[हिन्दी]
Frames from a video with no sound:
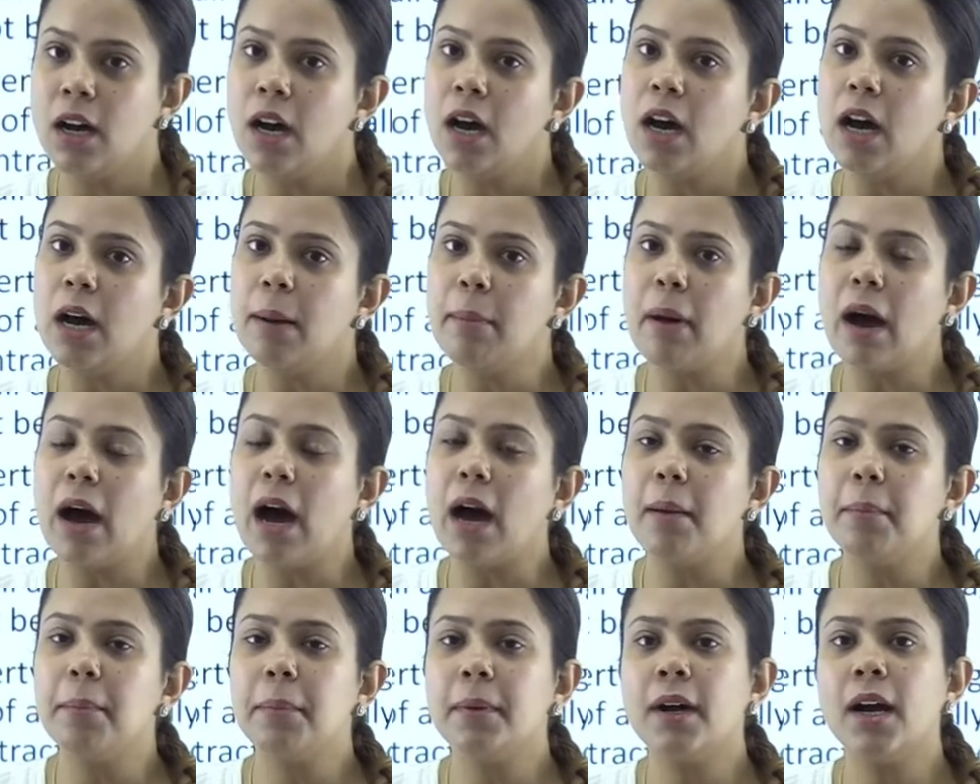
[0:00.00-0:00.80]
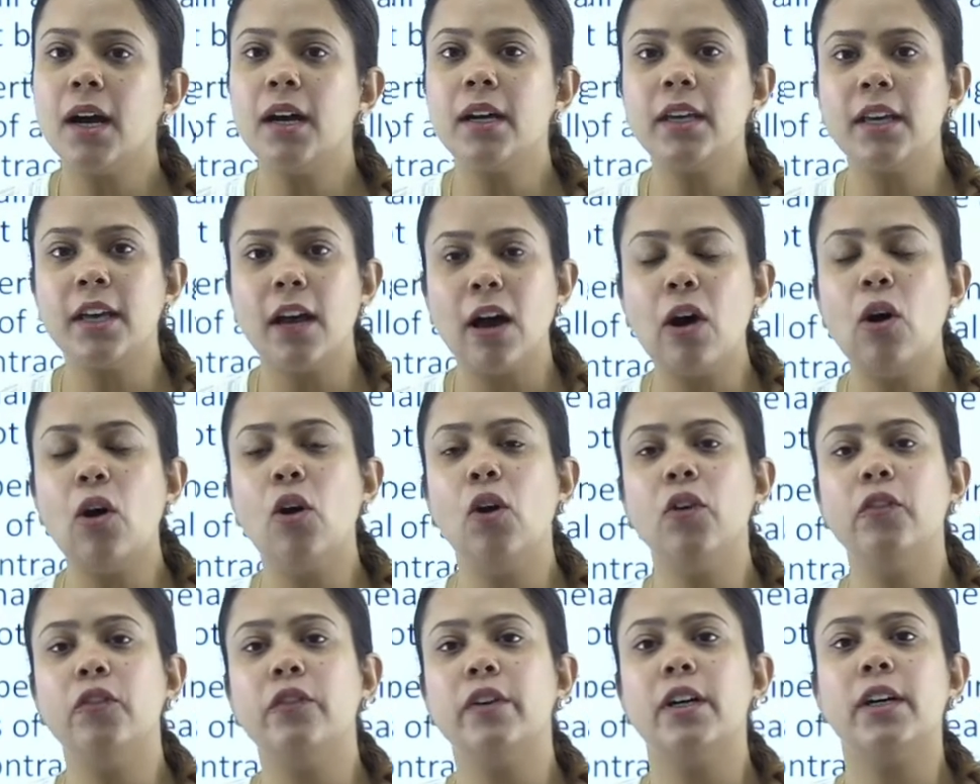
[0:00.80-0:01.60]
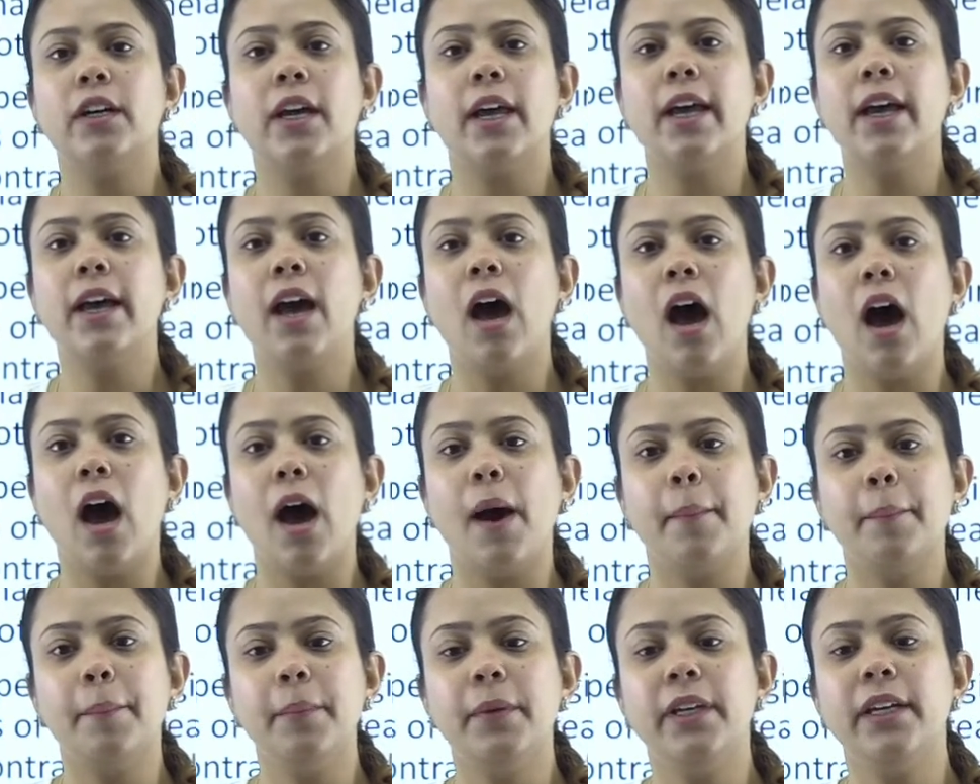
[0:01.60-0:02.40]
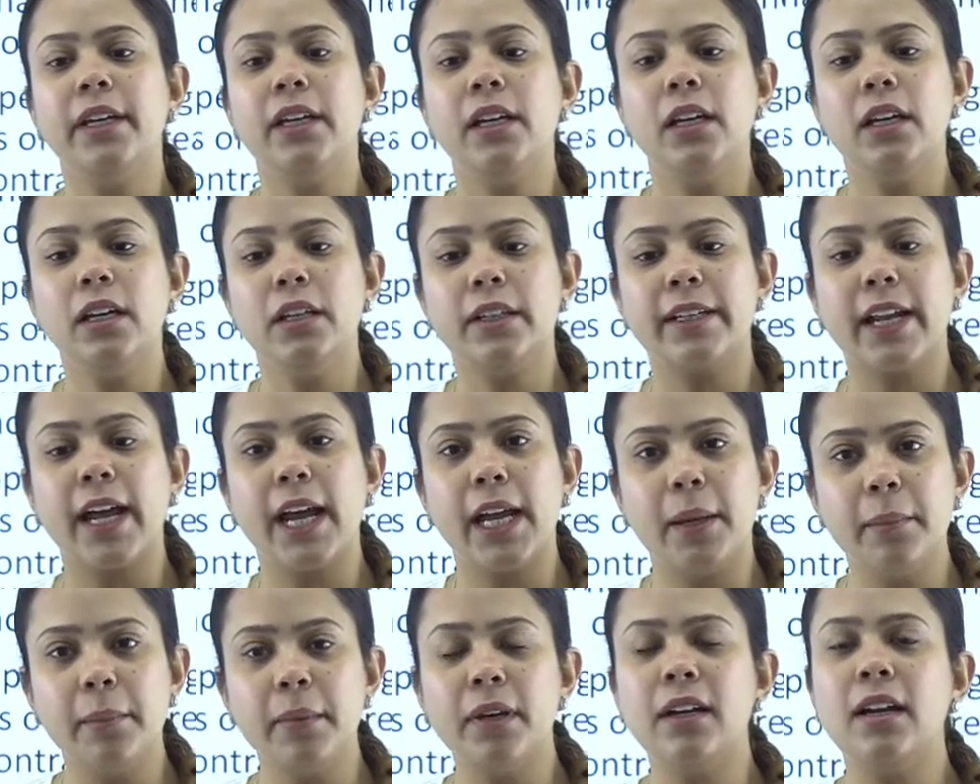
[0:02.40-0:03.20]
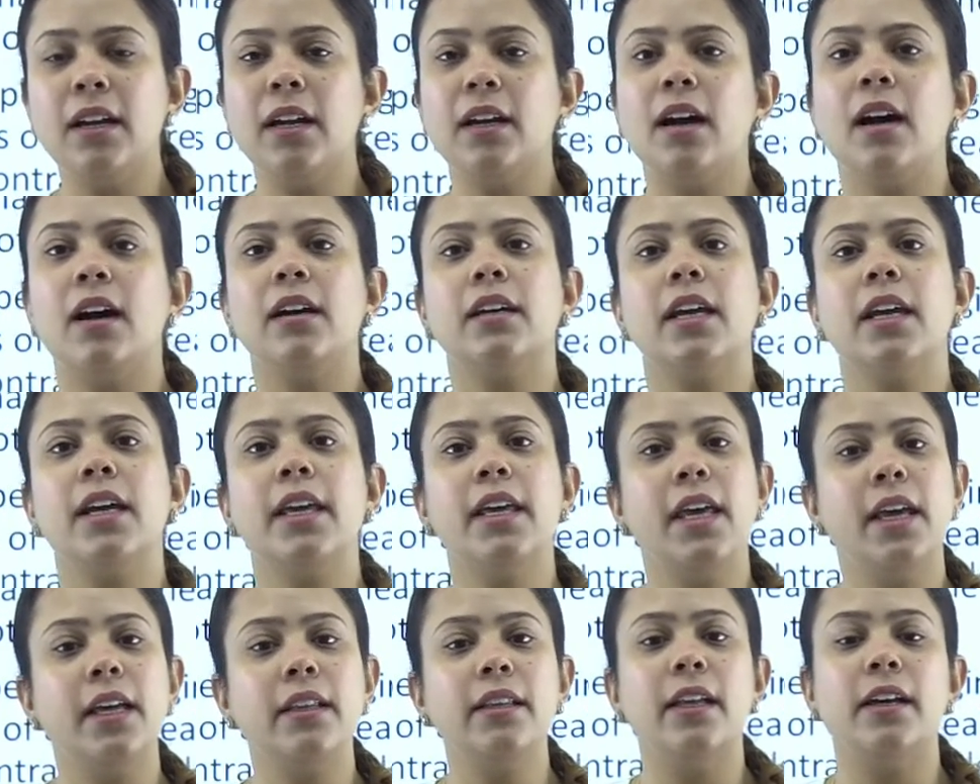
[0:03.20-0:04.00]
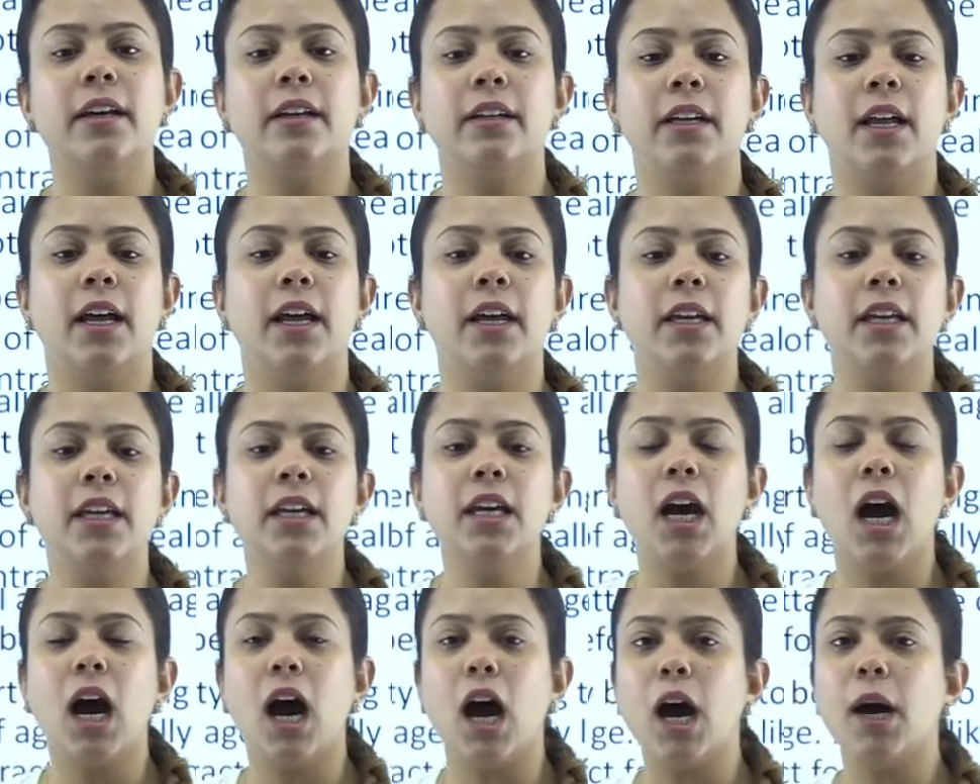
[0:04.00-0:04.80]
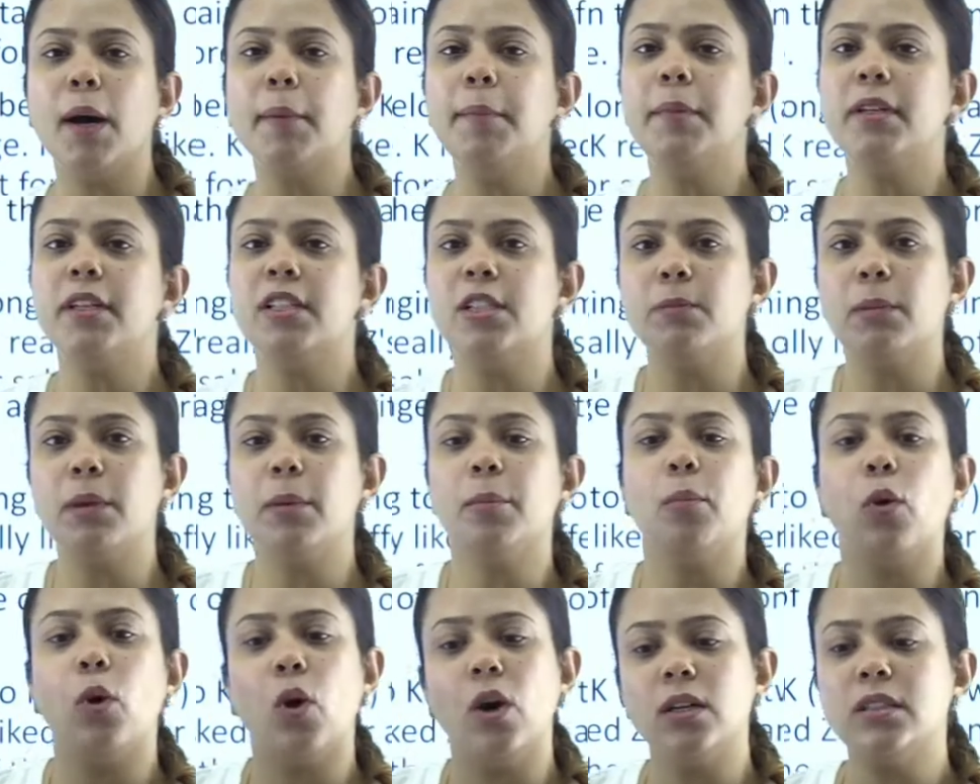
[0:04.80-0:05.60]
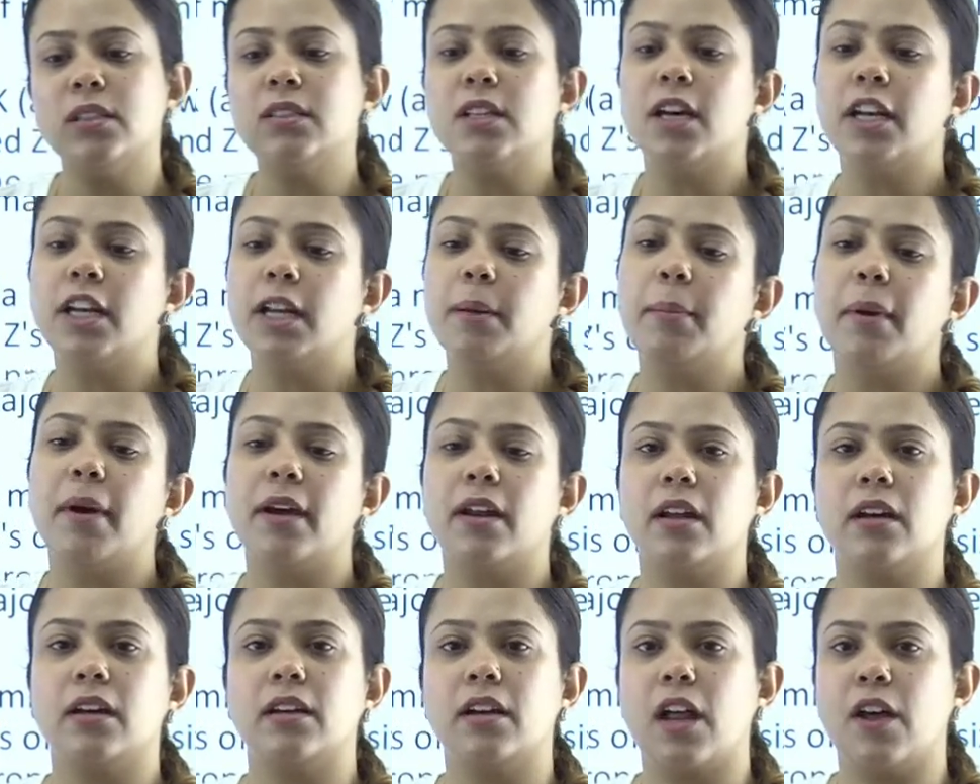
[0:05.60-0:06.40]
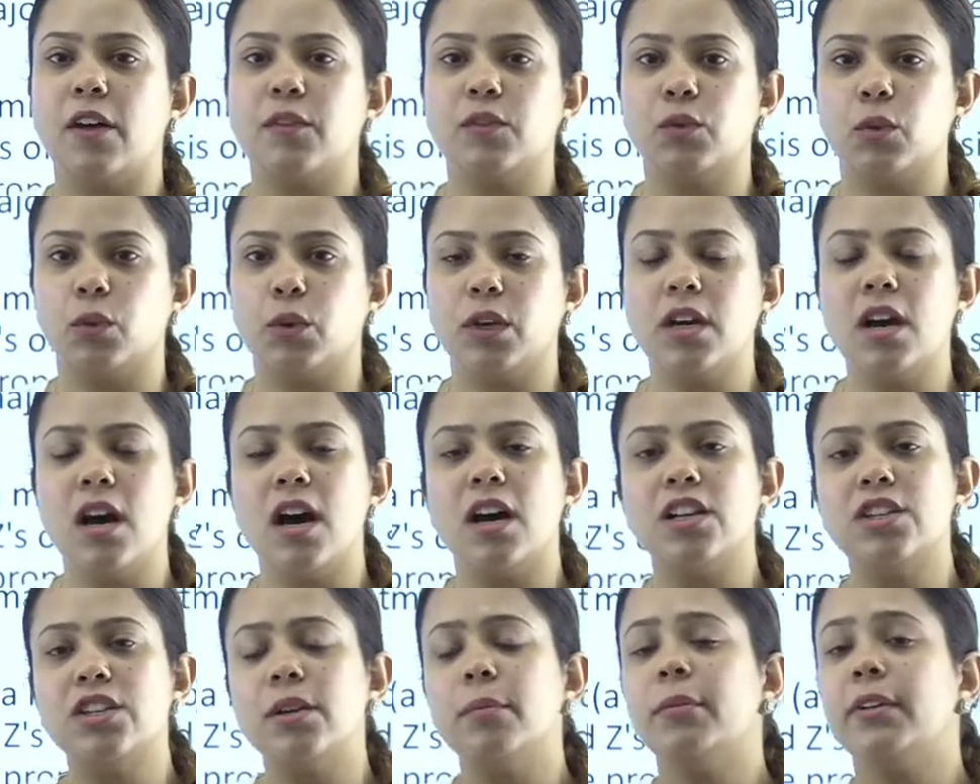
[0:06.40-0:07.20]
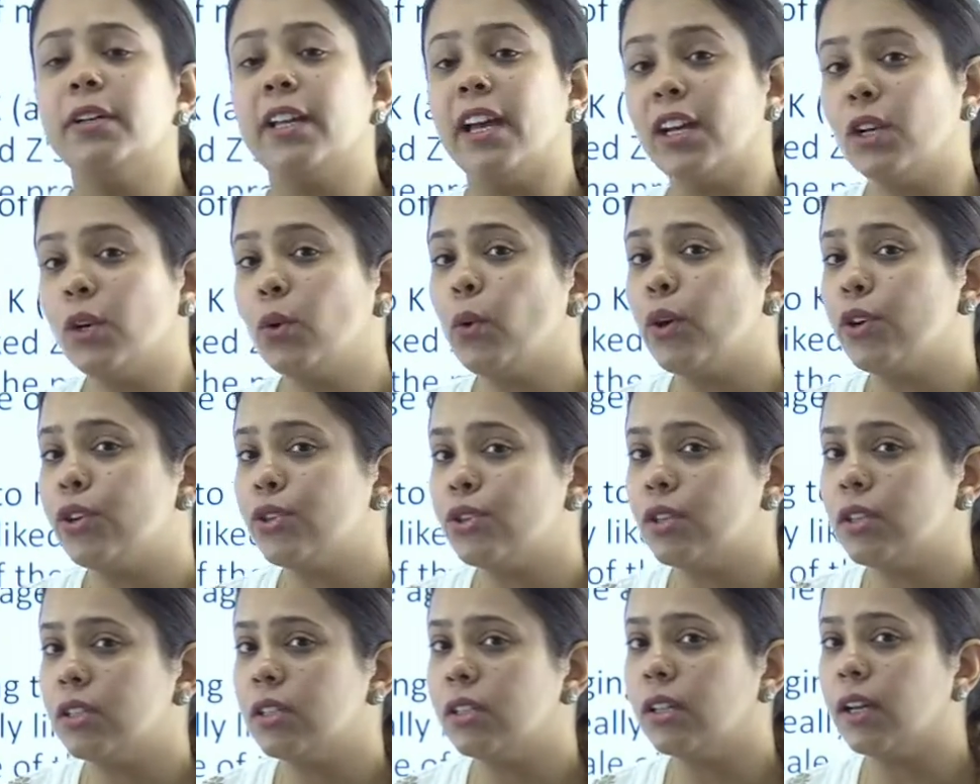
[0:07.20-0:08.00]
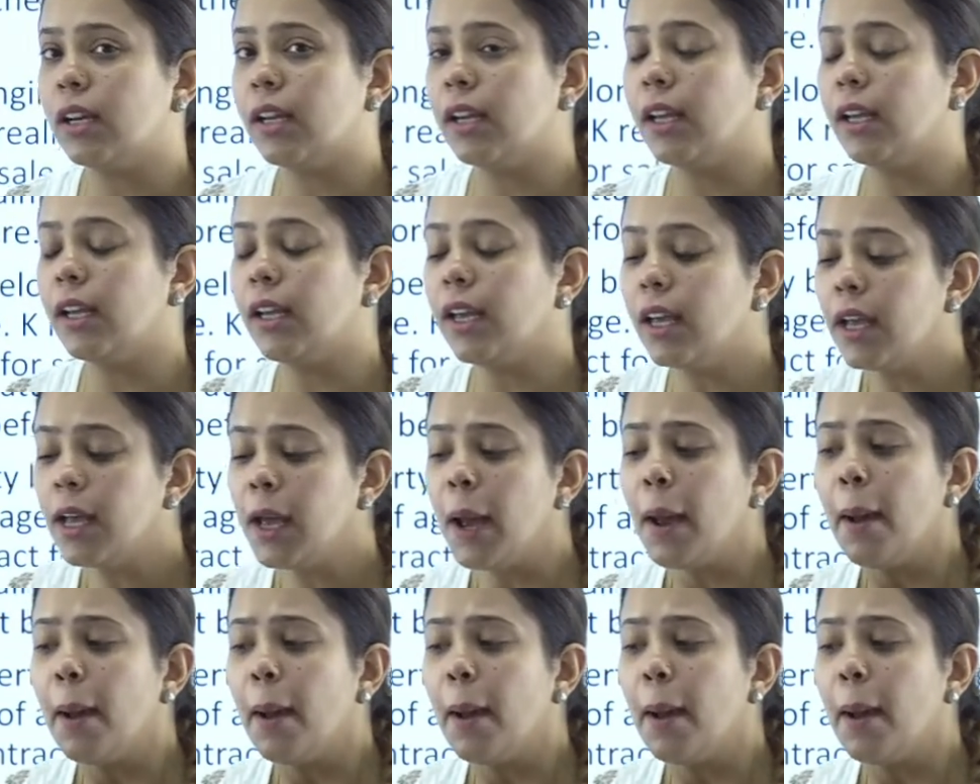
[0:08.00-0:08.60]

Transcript: अब आपका क्या होमवर्क है आपने टाइमर लगा के ये देखना है कि आप इसमें बहुत सारे पैराग्राफ्स होंगे आज हम टेन क्वेश्चंस करेंगे